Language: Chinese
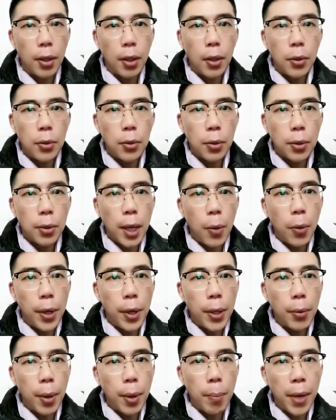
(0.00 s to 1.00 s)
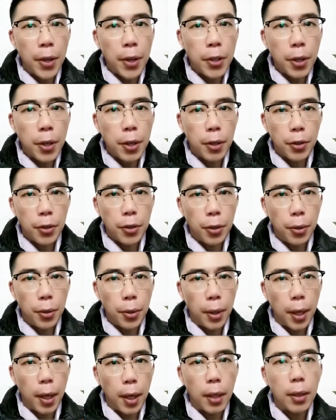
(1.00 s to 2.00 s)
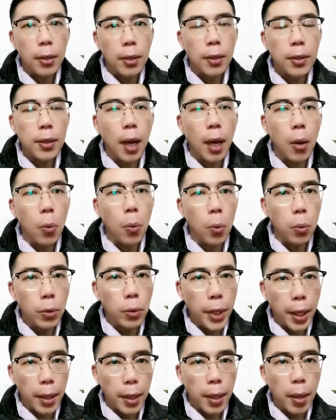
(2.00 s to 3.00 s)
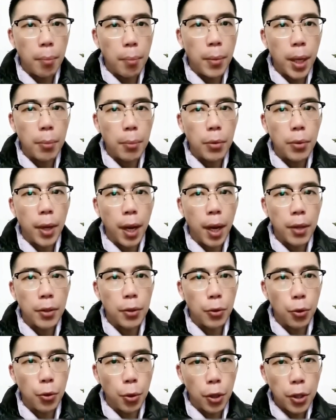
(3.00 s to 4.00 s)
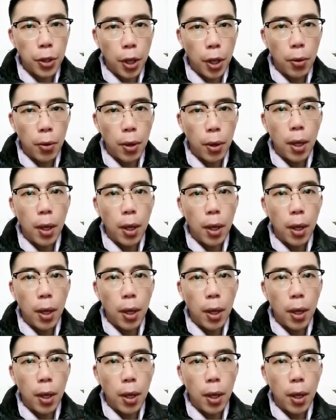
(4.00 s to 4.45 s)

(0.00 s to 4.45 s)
就在我以为没事儿的时候呢，下午五点面部开始灼烧，